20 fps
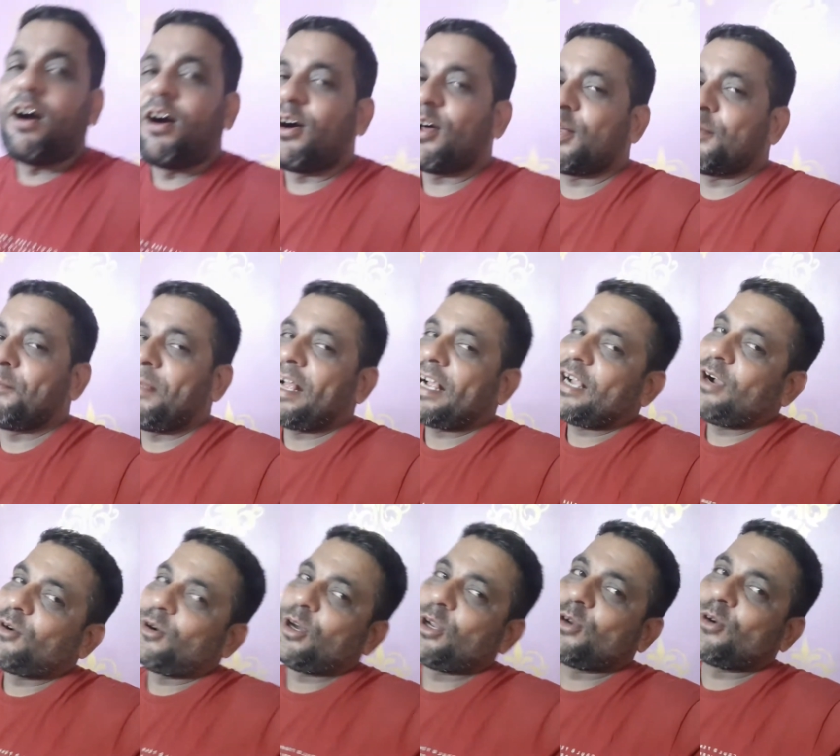और मैं
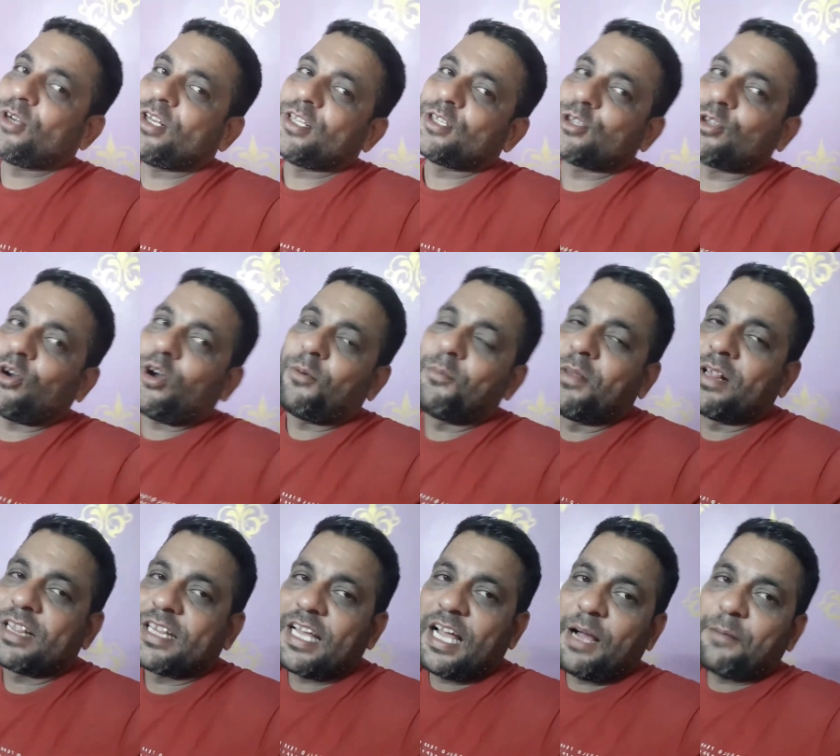खाऊंगा रोटी तो हम
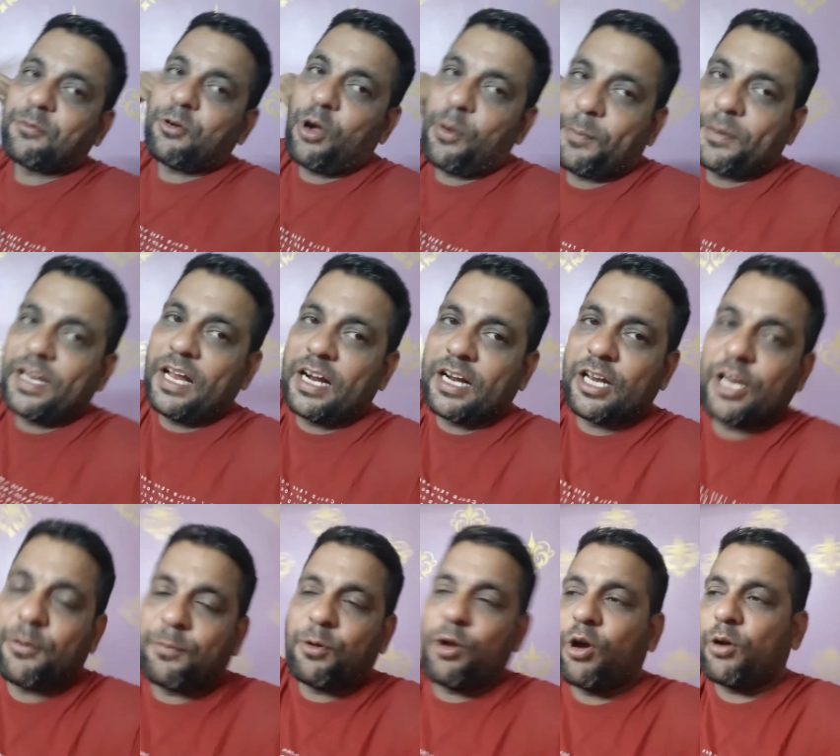मिलते हैं आपको अपने
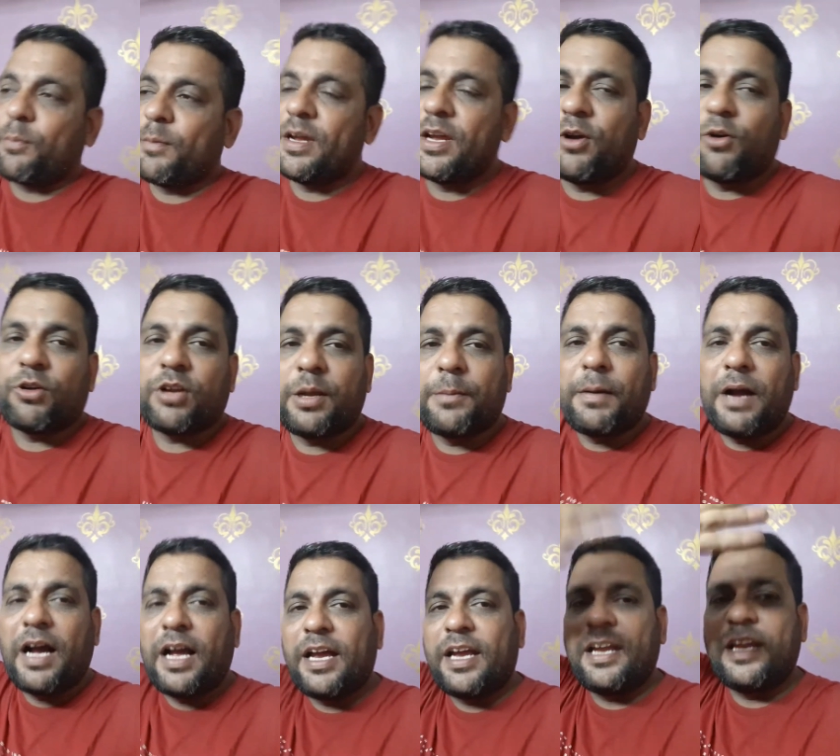अगले ब्लॉग में ओके
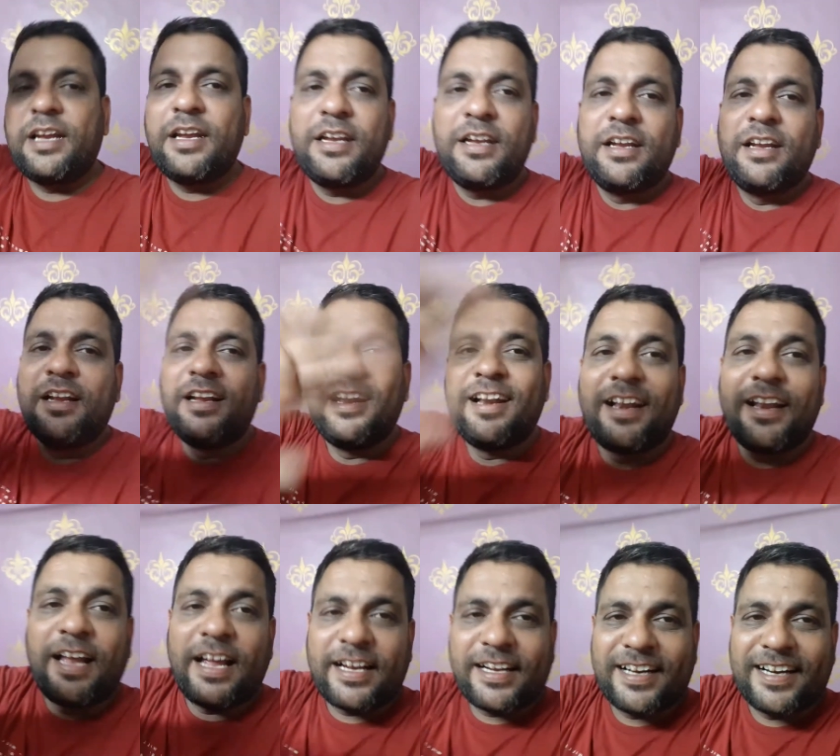बाय
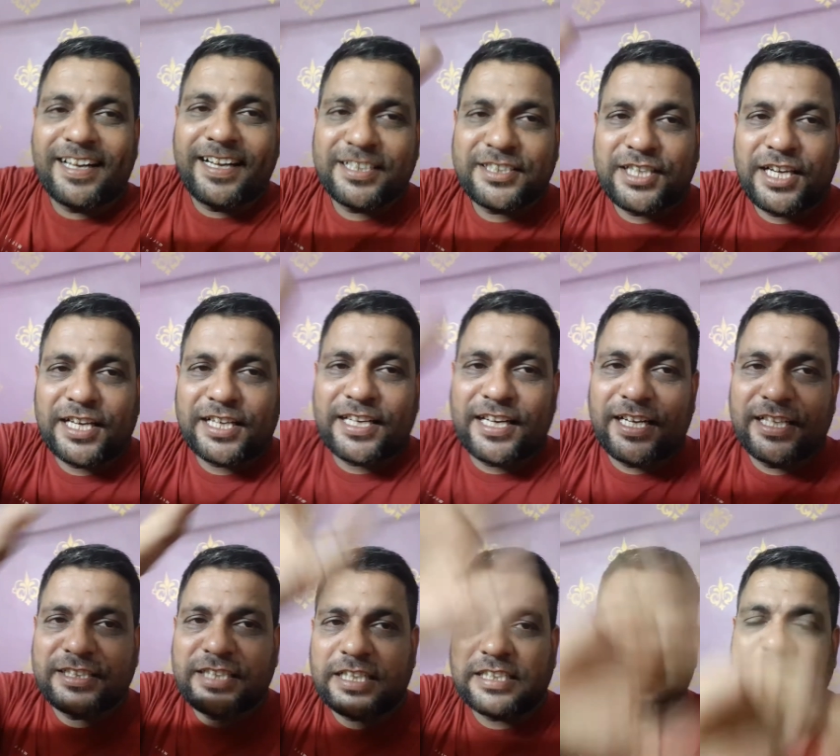लाइक करें शेयर
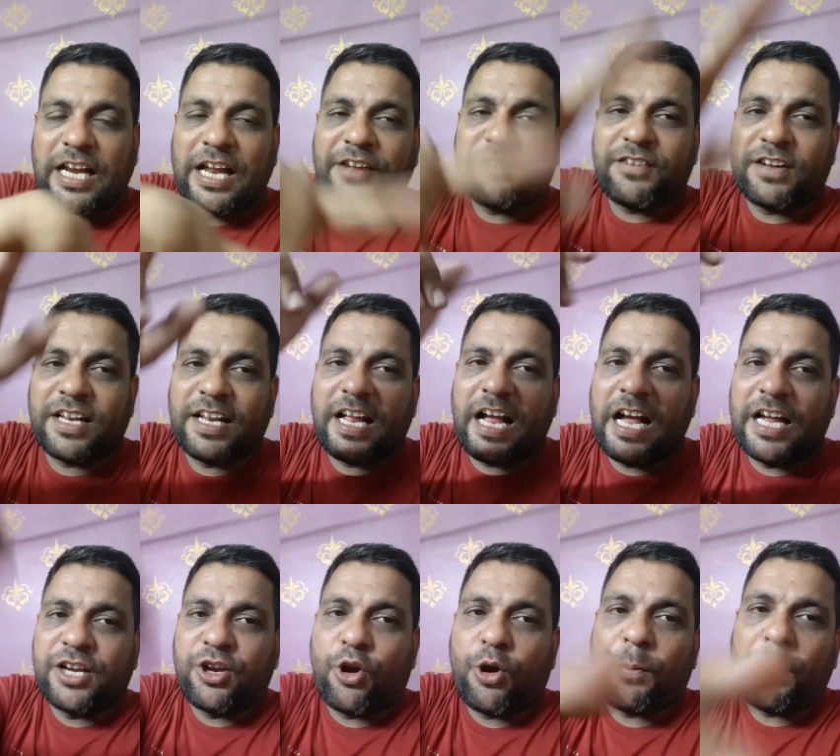करें सब्सक्राइब करें
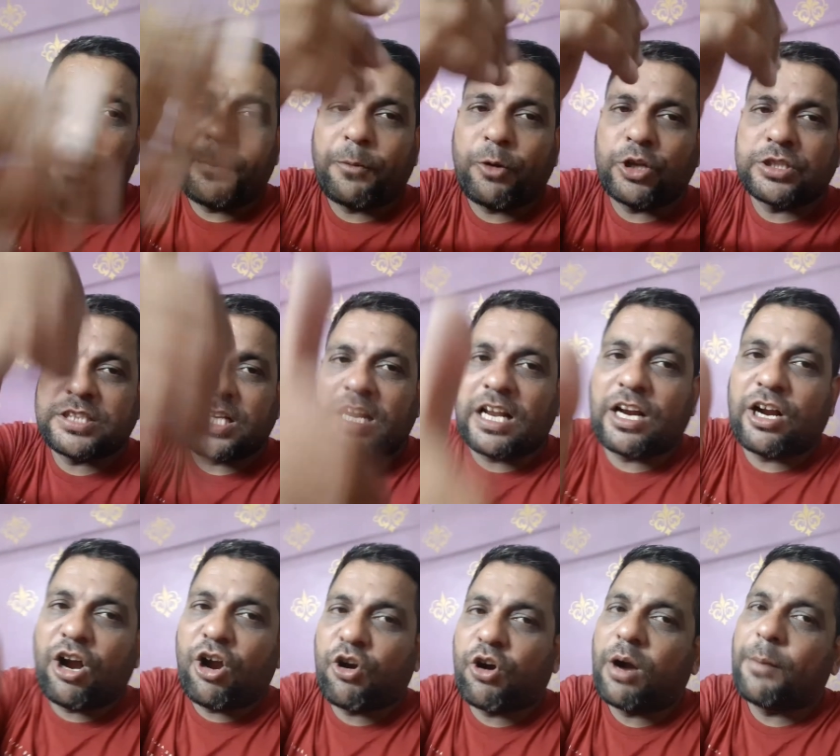आई होप आपको अच्छा
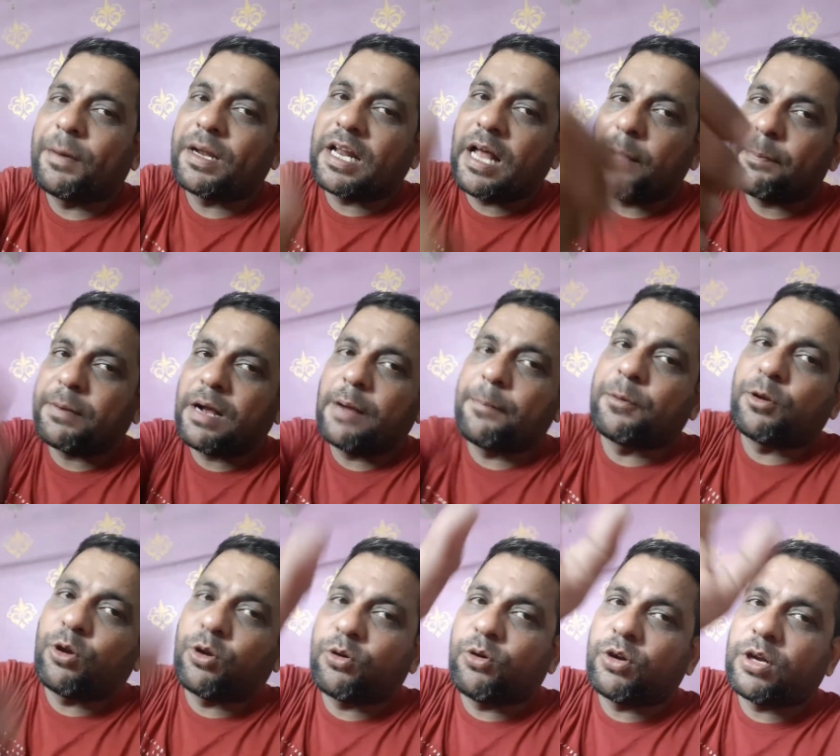लगा होगा हमारा आपका
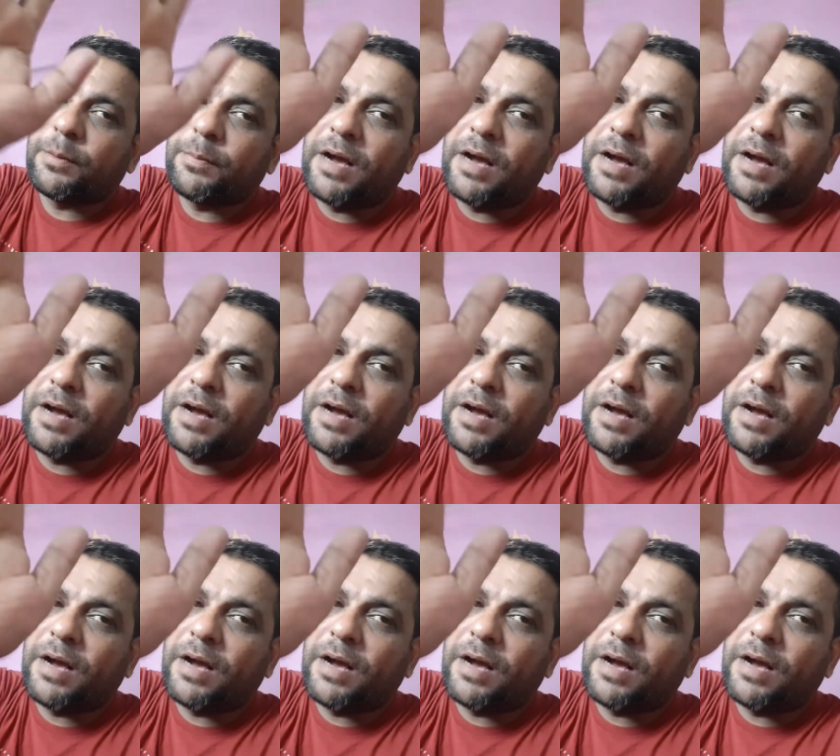ब्लॉग ओके